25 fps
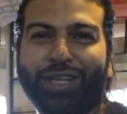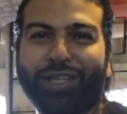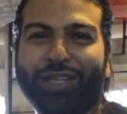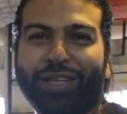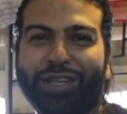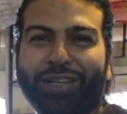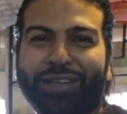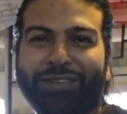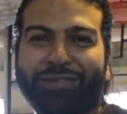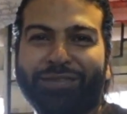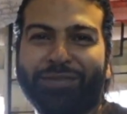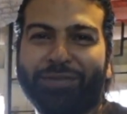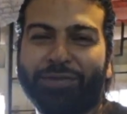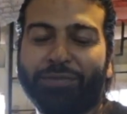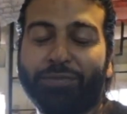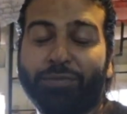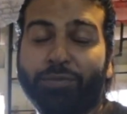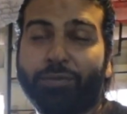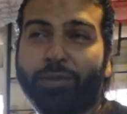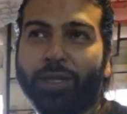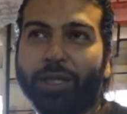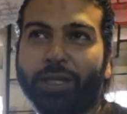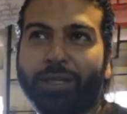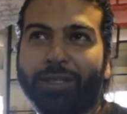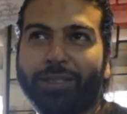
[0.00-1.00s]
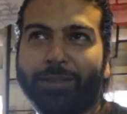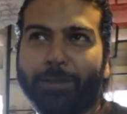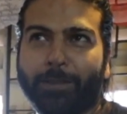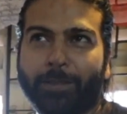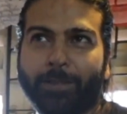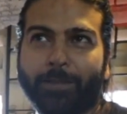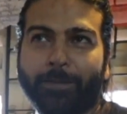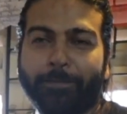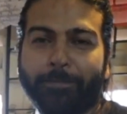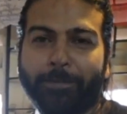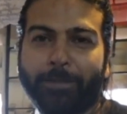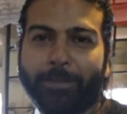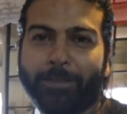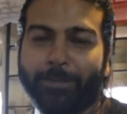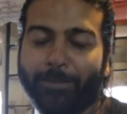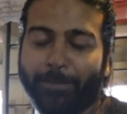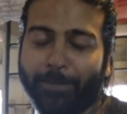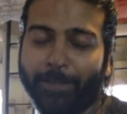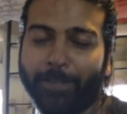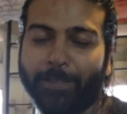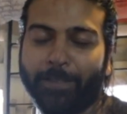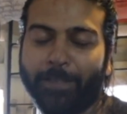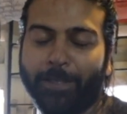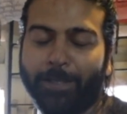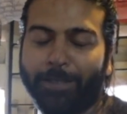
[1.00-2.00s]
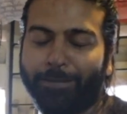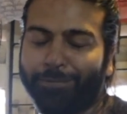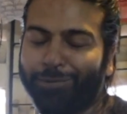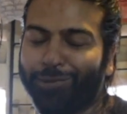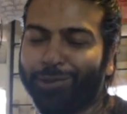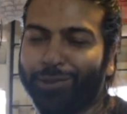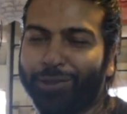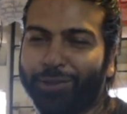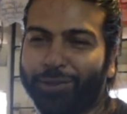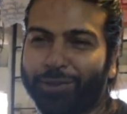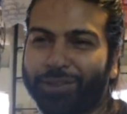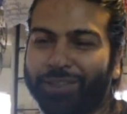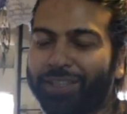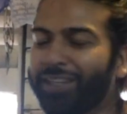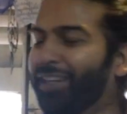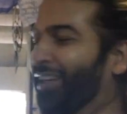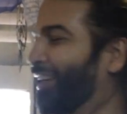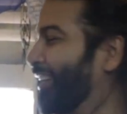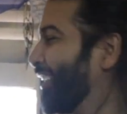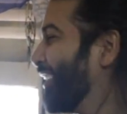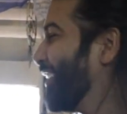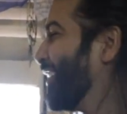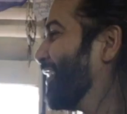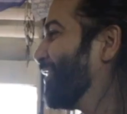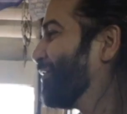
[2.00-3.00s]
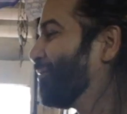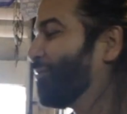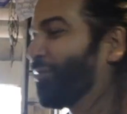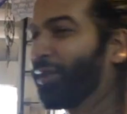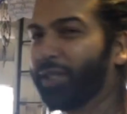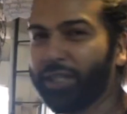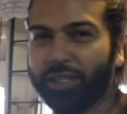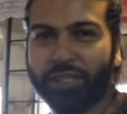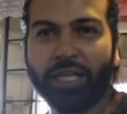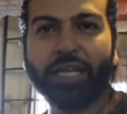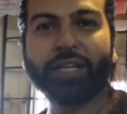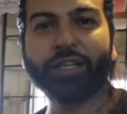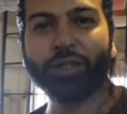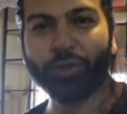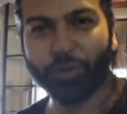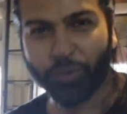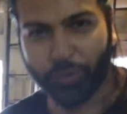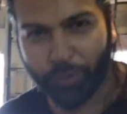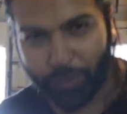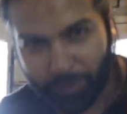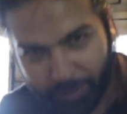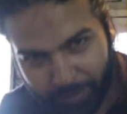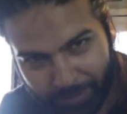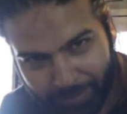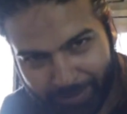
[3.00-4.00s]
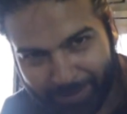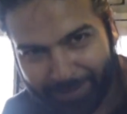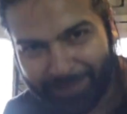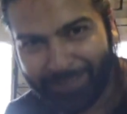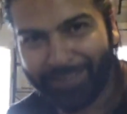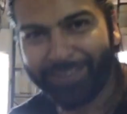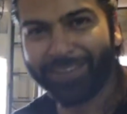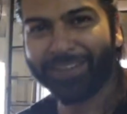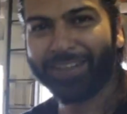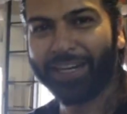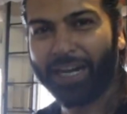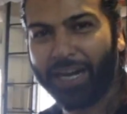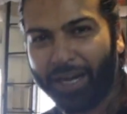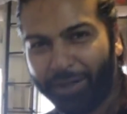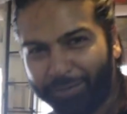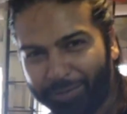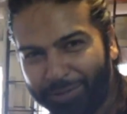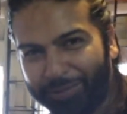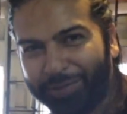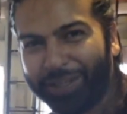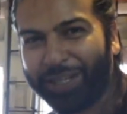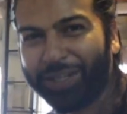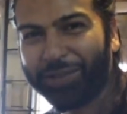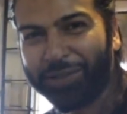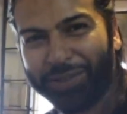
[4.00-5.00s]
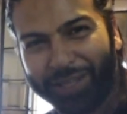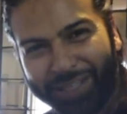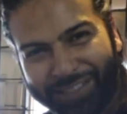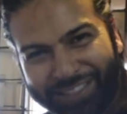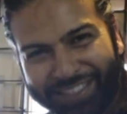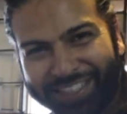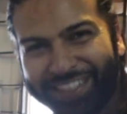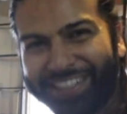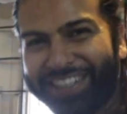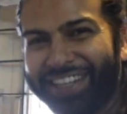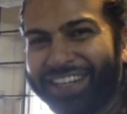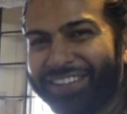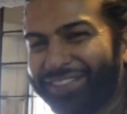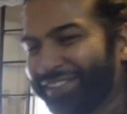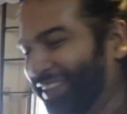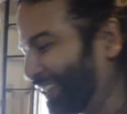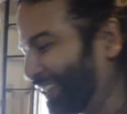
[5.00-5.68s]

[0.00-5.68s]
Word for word: जाता है मर नहीं जाता मैं ऐसे गंदा नहीं बोलते होते बट थैंक यू नूट आप हमारे को यहाँ से किडनैप